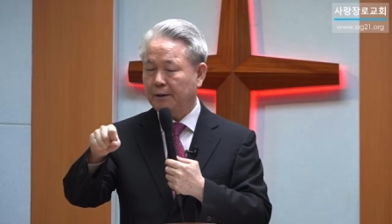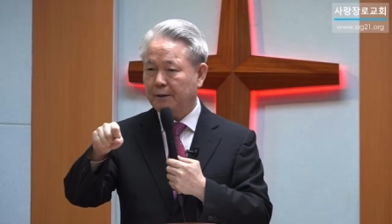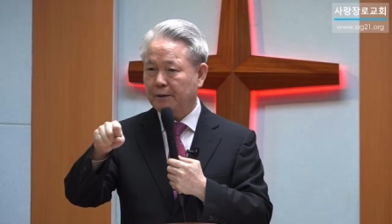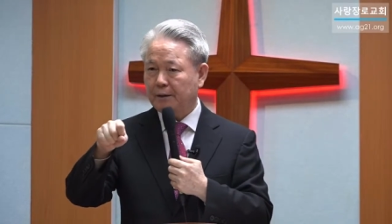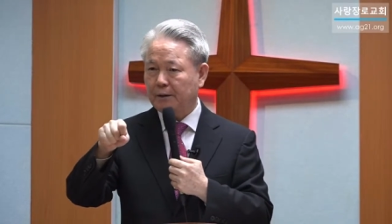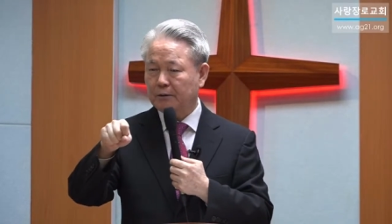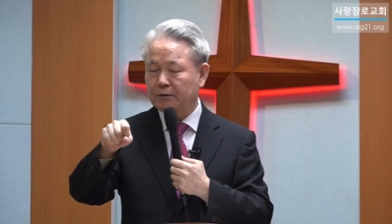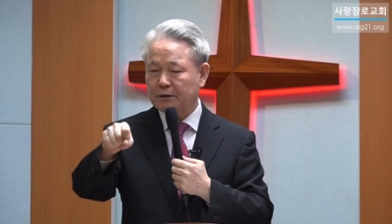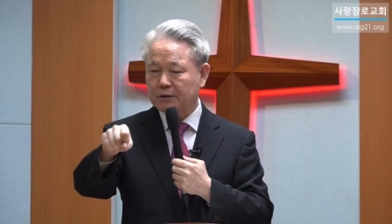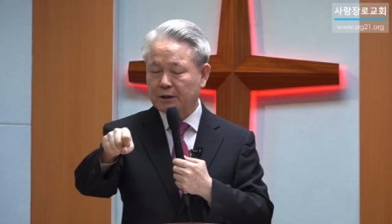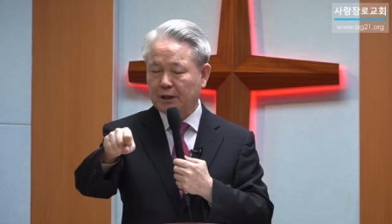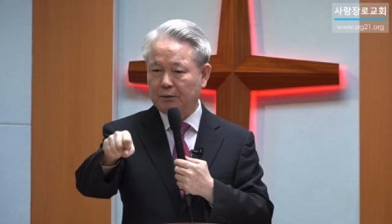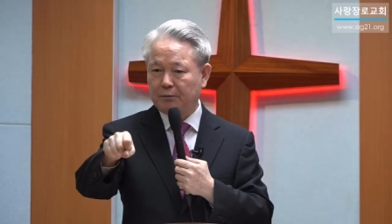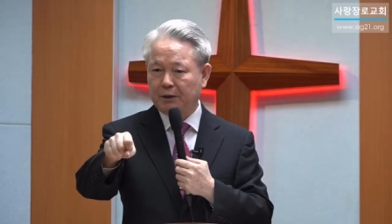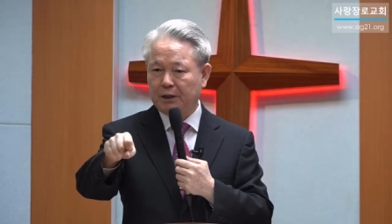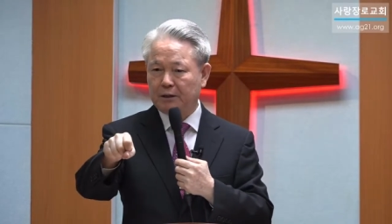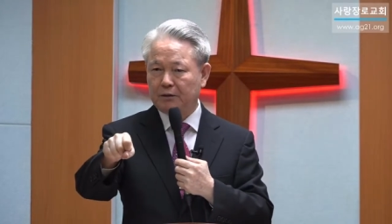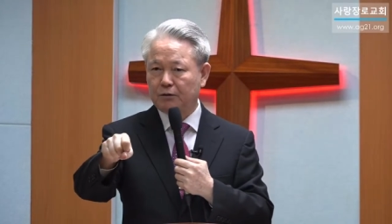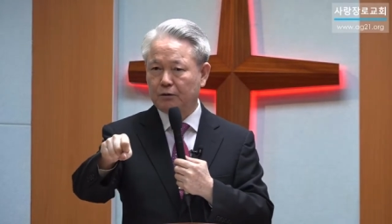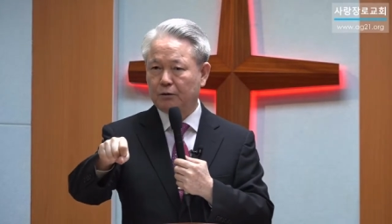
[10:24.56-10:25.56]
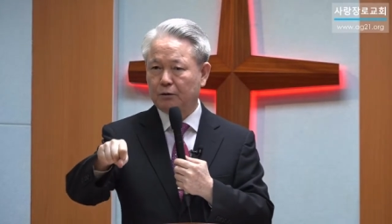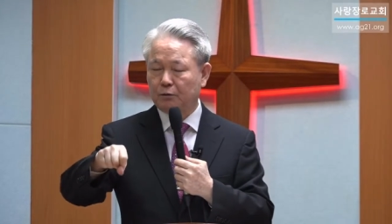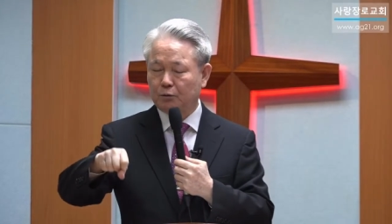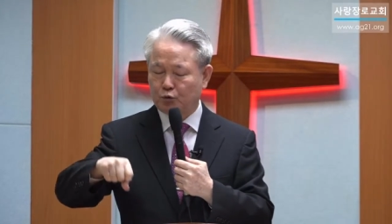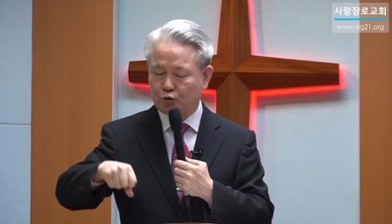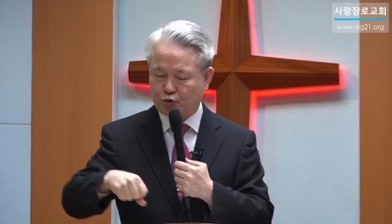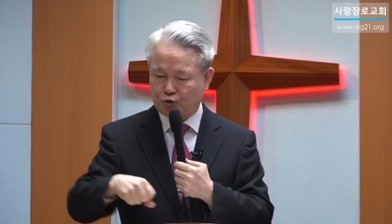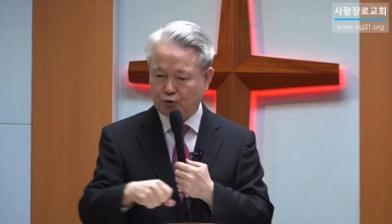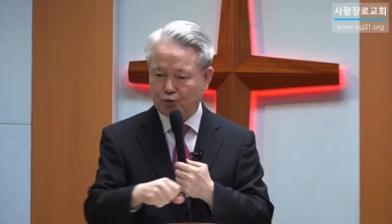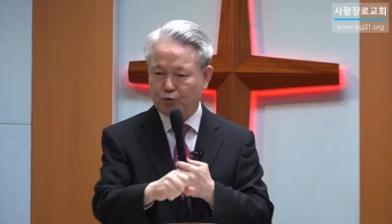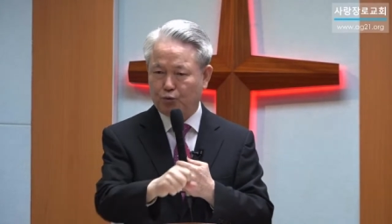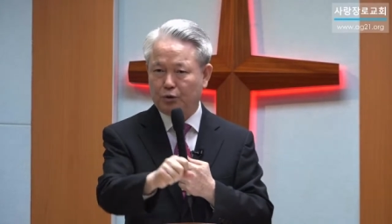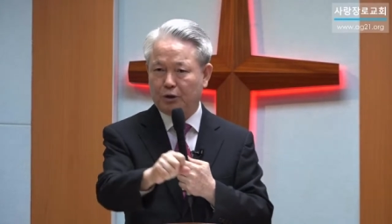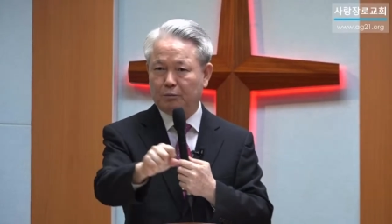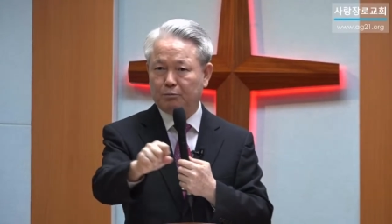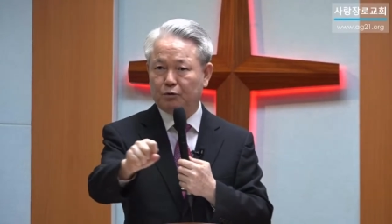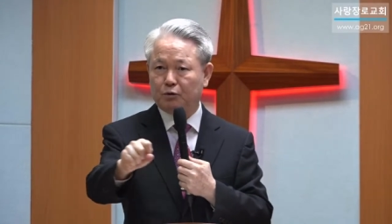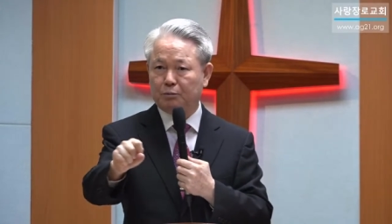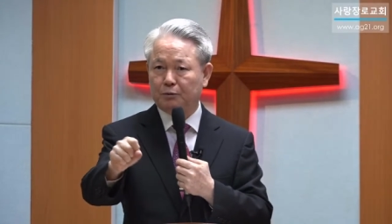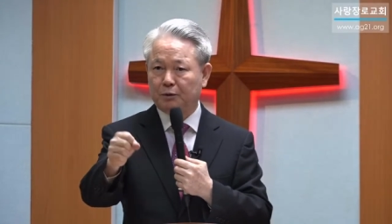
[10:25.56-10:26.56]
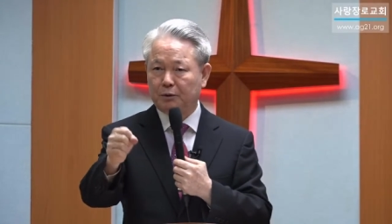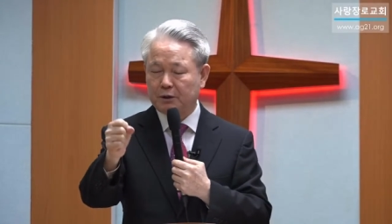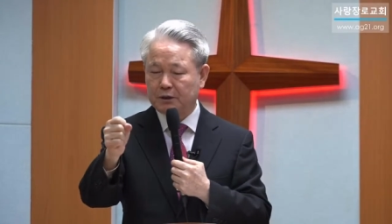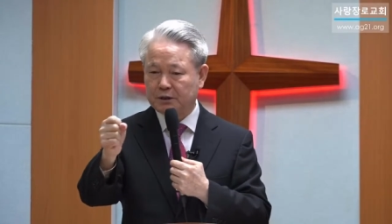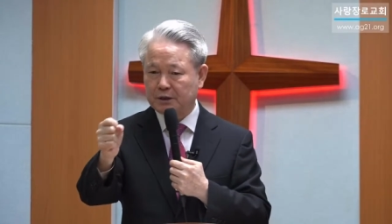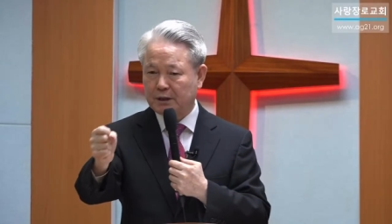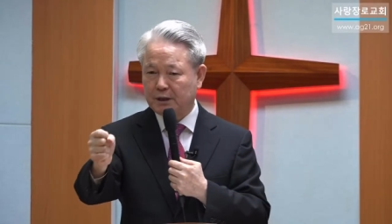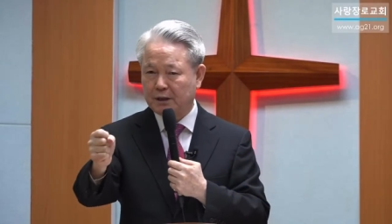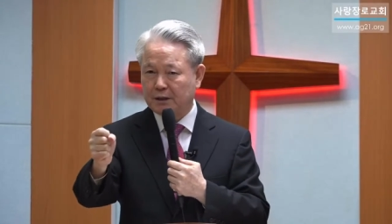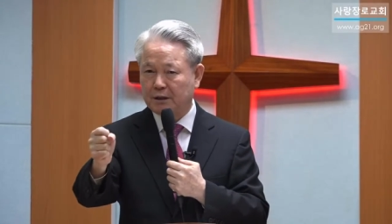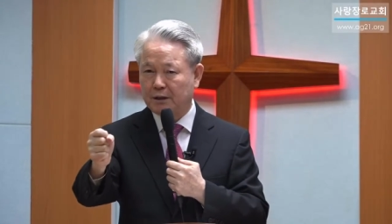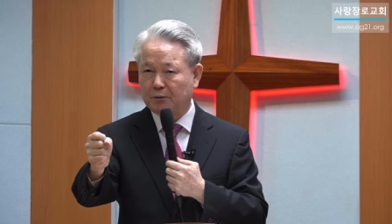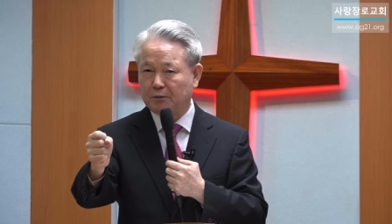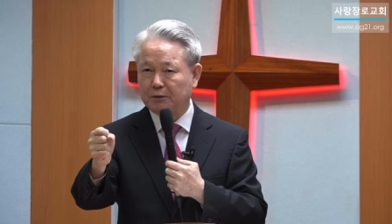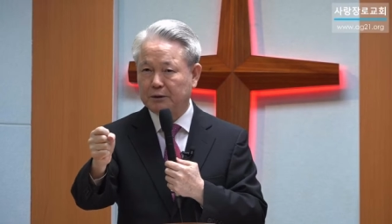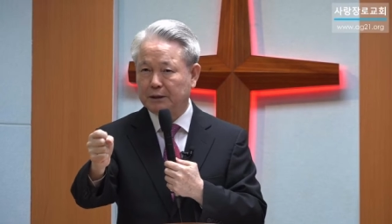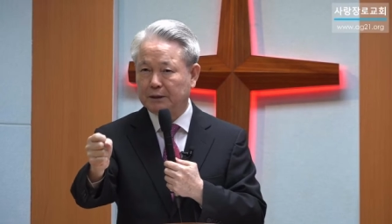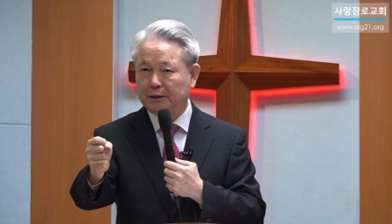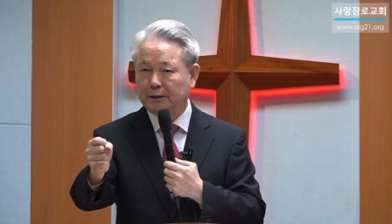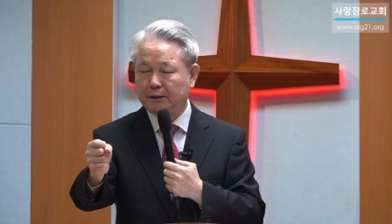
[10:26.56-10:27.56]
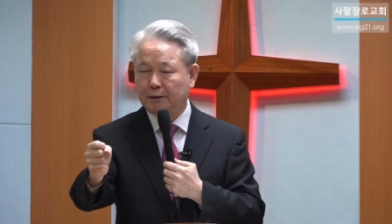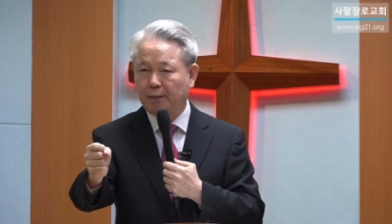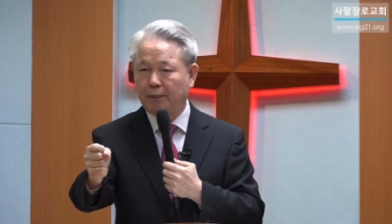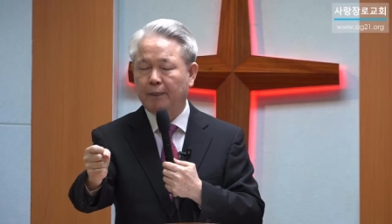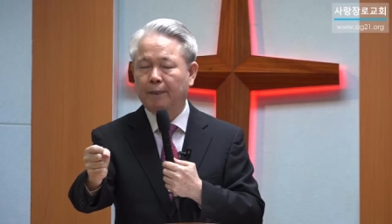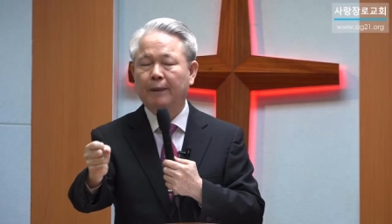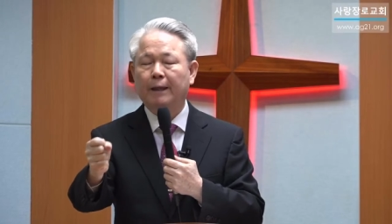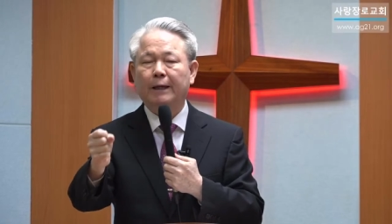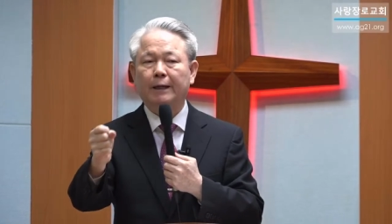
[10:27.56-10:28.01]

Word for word: 이런 사회적 중요한 부분을 장악하고 있는